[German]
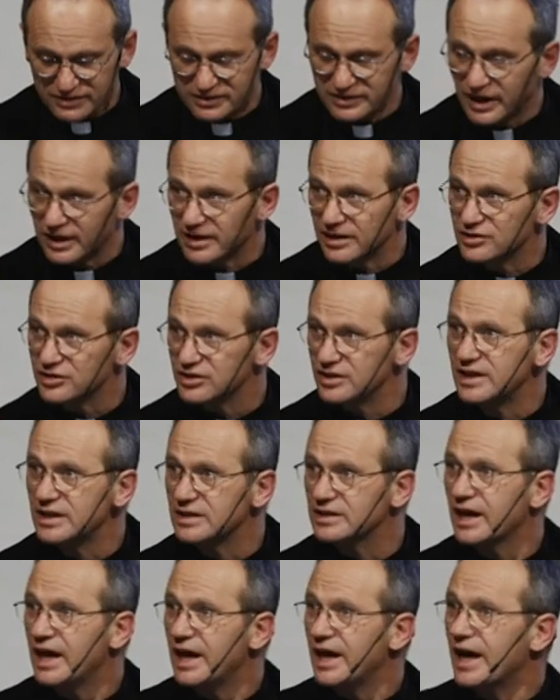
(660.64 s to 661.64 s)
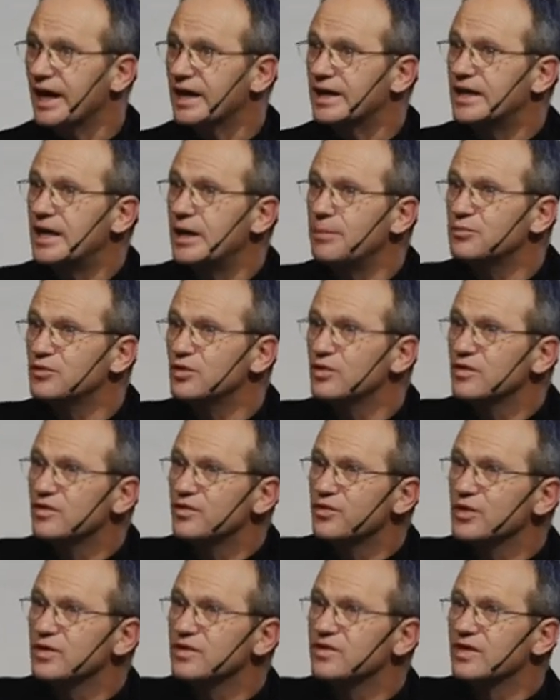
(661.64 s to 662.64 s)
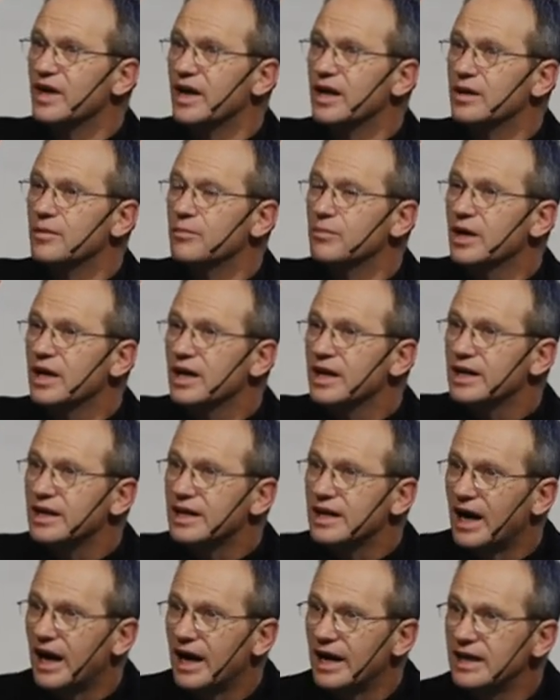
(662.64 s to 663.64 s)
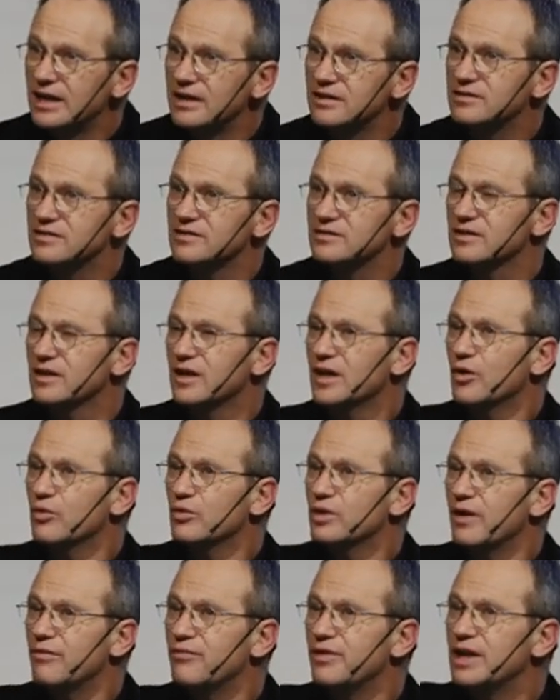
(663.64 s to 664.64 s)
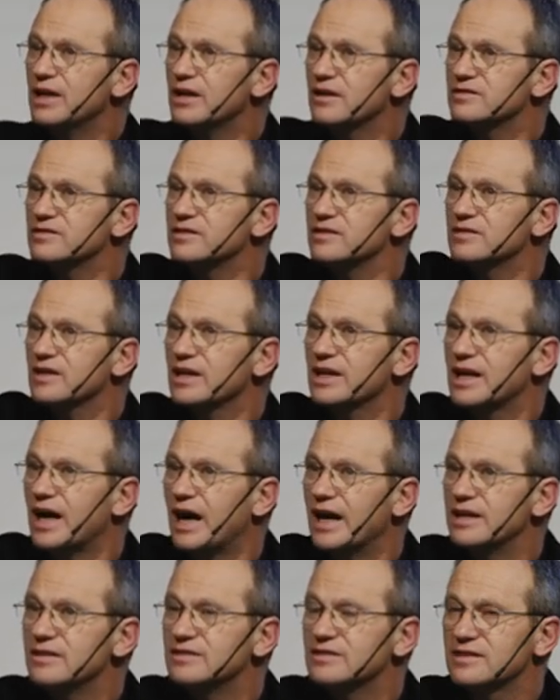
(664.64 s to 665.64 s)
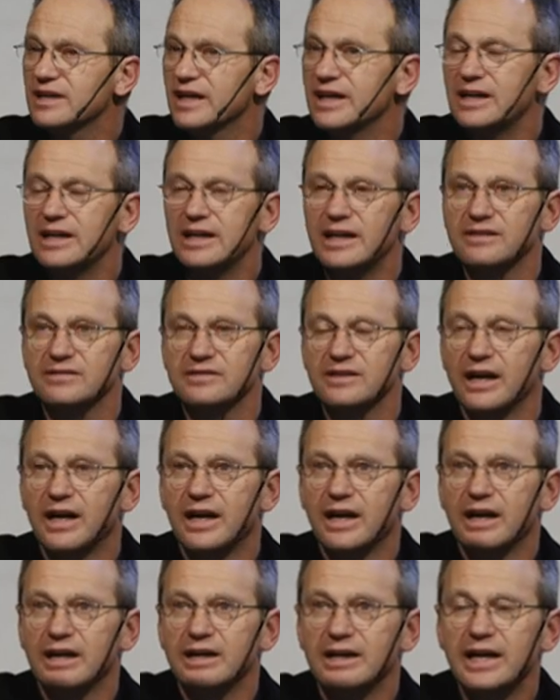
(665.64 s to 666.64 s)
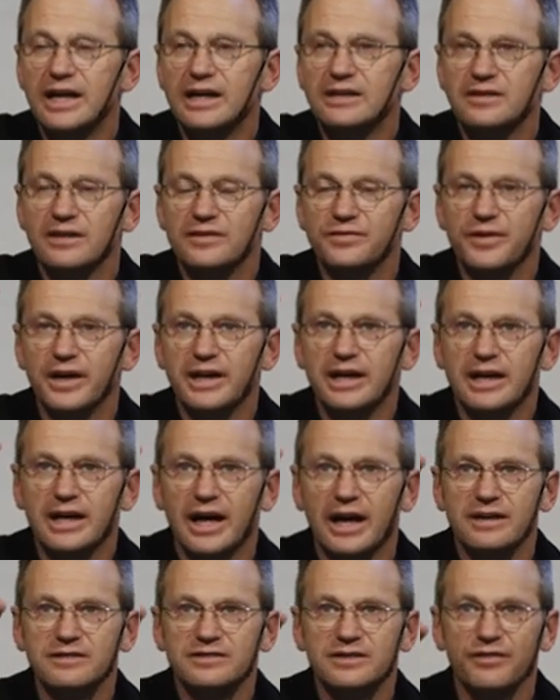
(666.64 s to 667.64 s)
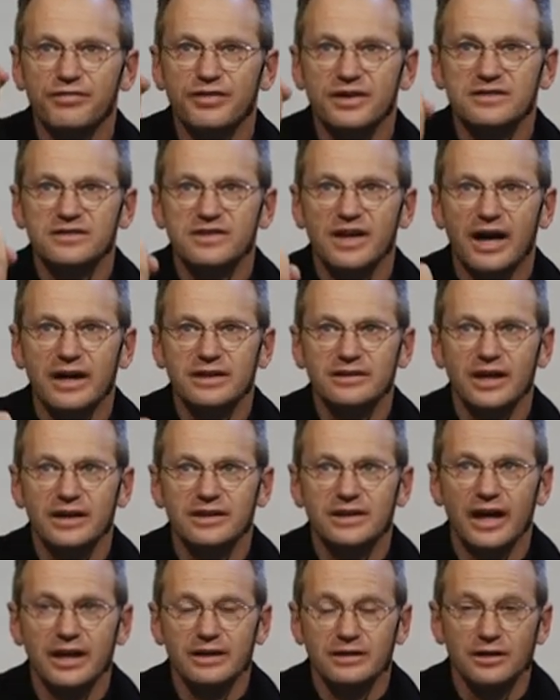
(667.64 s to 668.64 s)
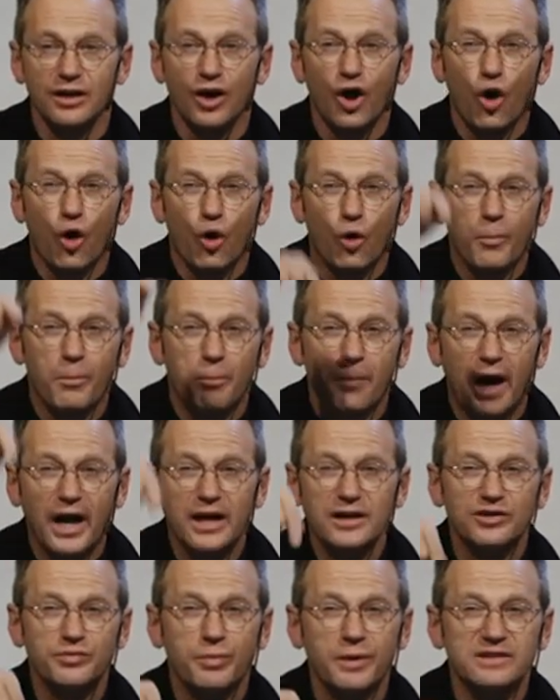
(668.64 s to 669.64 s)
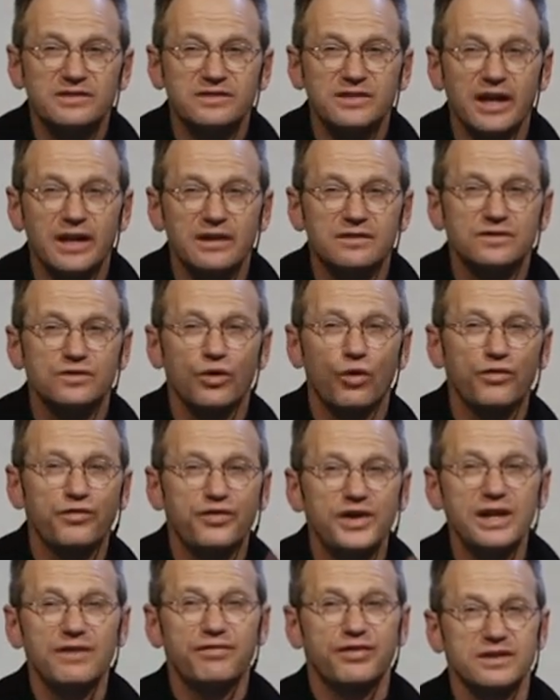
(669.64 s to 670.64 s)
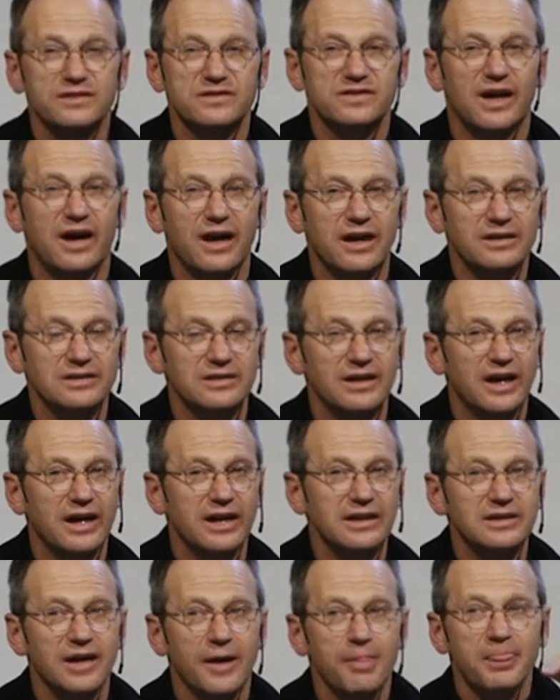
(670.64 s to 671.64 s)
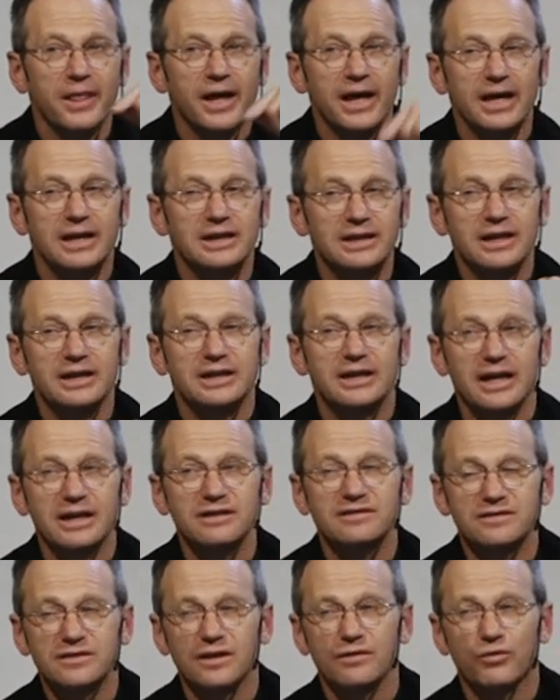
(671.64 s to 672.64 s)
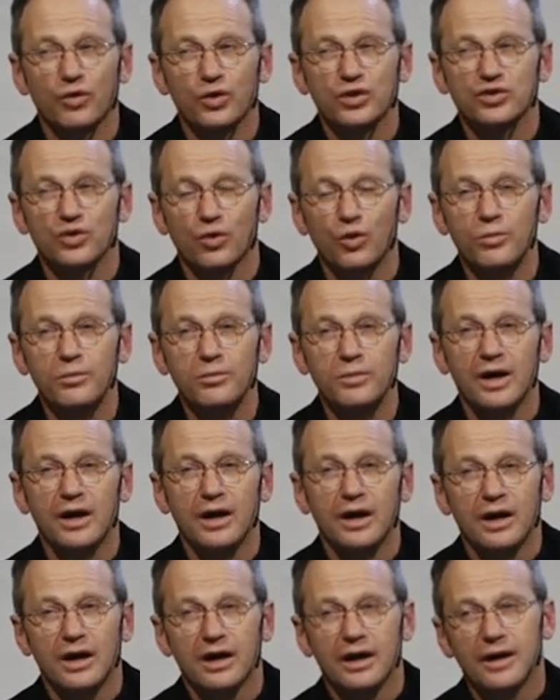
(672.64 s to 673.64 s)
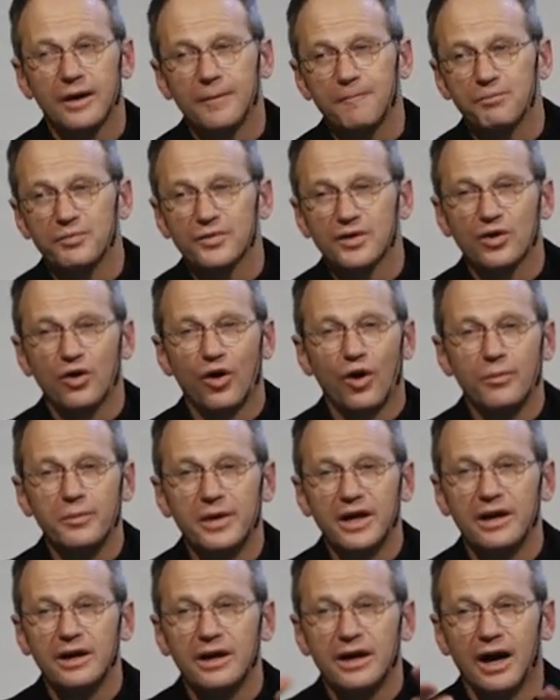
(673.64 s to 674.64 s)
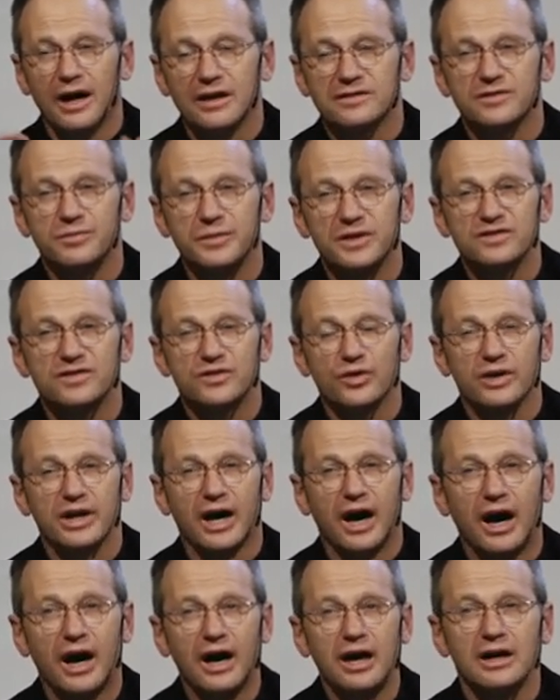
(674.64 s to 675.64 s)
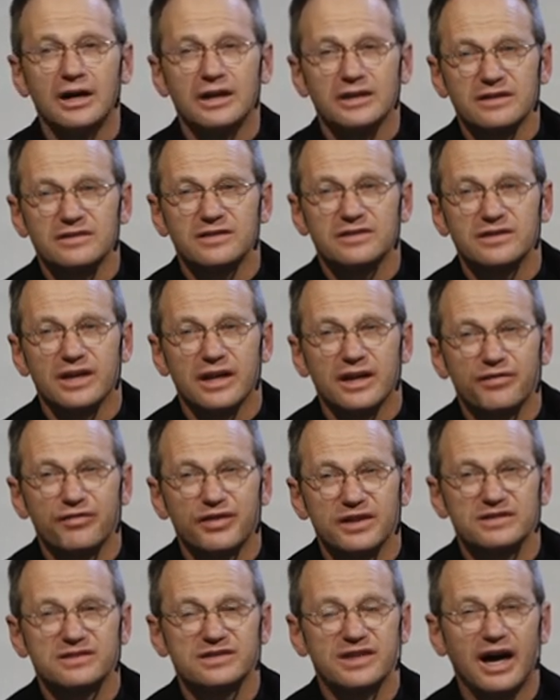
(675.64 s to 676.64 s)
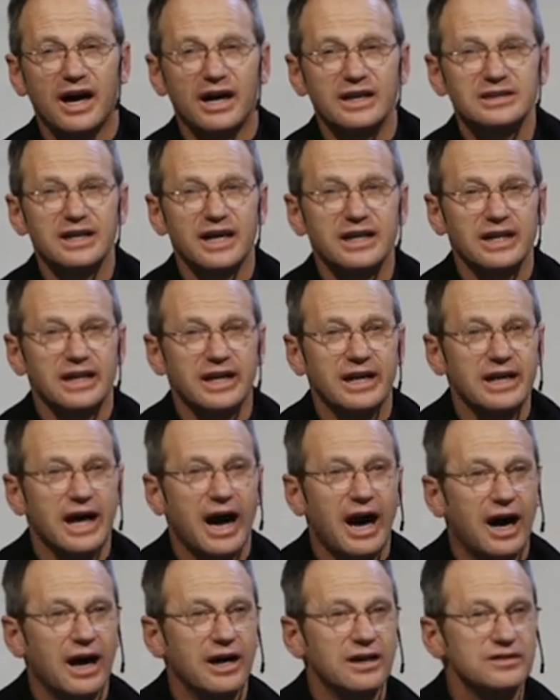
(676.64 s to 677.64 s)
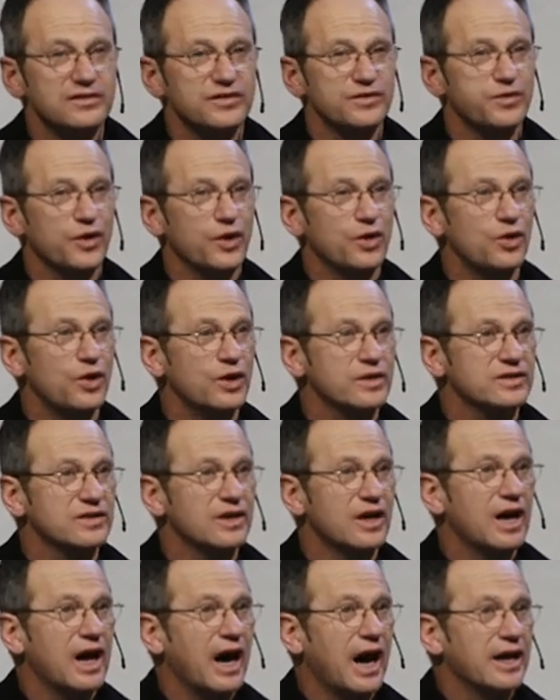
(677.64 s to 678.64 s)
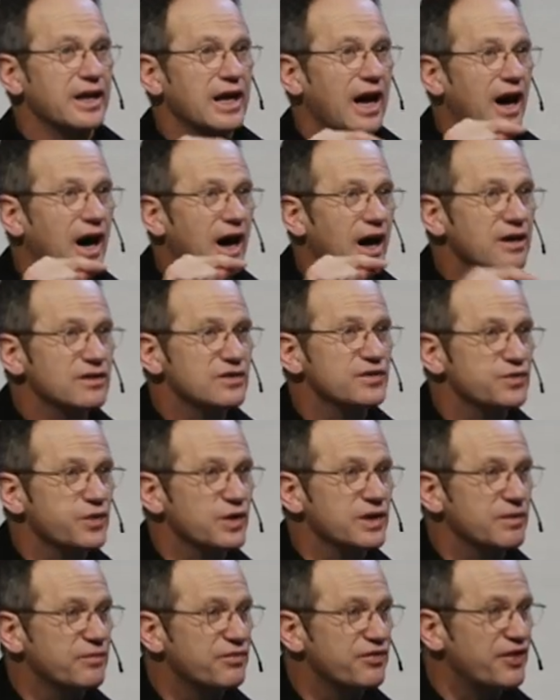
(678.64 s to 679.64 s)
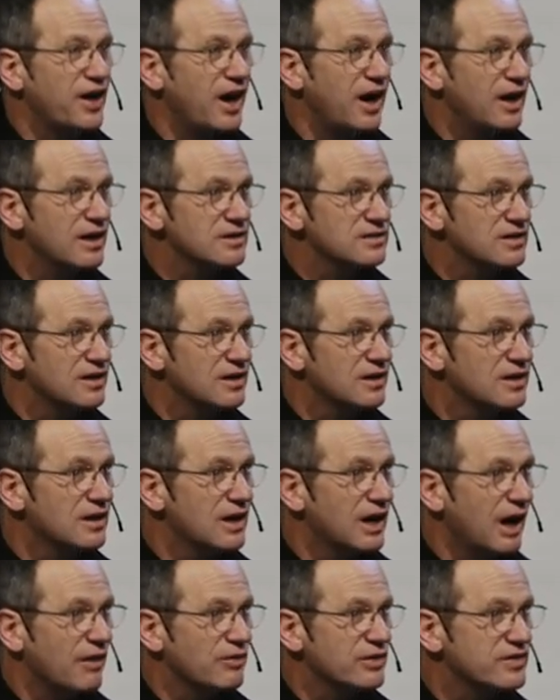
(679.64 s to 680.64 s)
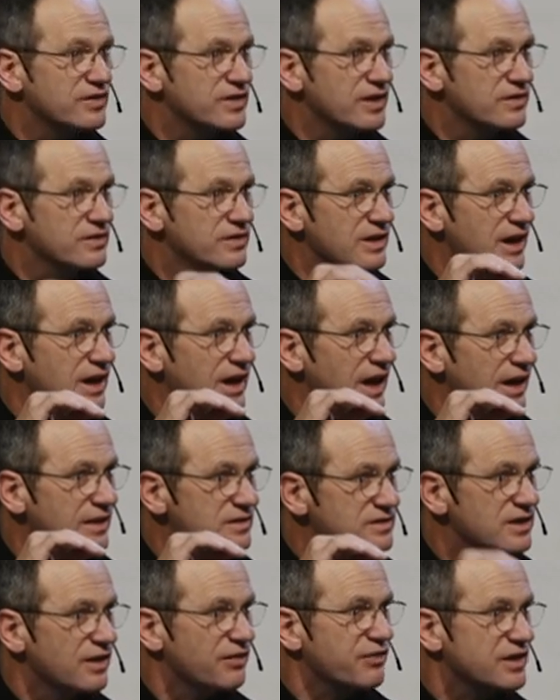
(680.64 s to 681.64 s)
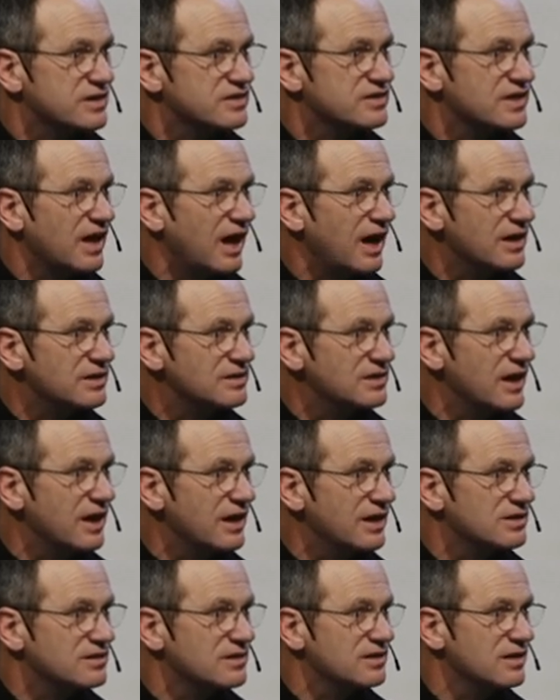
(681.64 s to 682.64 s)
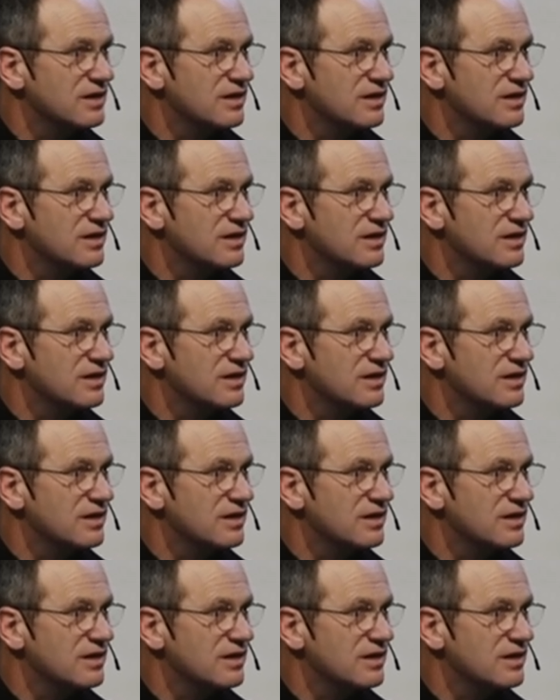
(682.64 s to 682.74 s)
da geschieht. Er gibt uns von seinem Geist und er will, dass dieser Geist drinnen ist. Nicht, dass wir einen Geist der Verzagtheit hätten. Und manchmal sehe ich so viel Verzagtheit in den Christen, wo ich rumkomme ähm, als Missionar. Das ist eine Verzagtheit, eine Angst vor Gott, eine Angst vor dem Vater. Aber das ist der Geist der Verzagtheit.